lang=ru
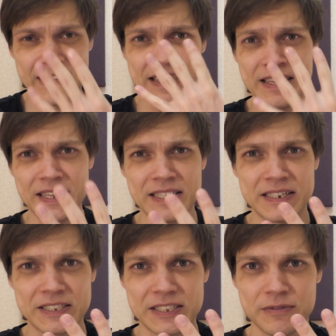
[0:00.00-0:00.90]
и
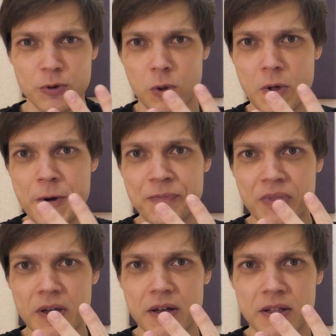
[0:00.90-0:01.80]
свел
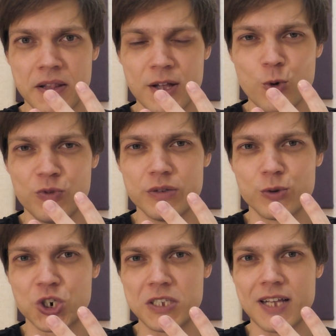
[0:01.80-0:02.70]
э, на нем
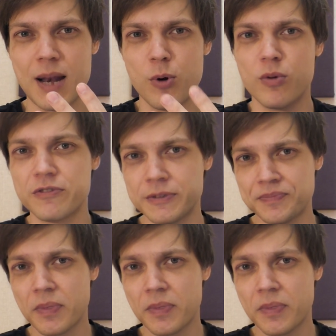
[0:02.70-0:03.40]
всего 6 альбомов.